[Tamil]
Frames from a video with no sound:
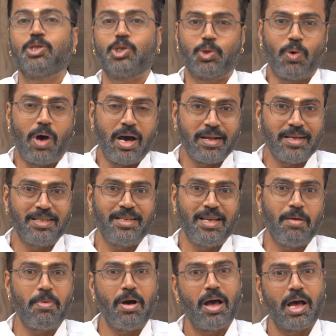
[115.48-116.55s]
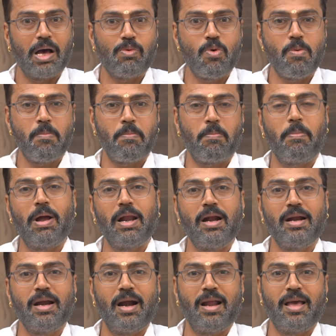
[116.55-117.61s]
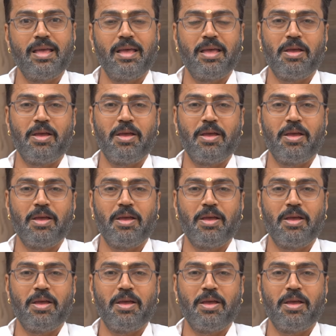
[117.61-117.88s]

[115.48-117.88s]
சுவாரஸ்யமாகவும் பலன்களை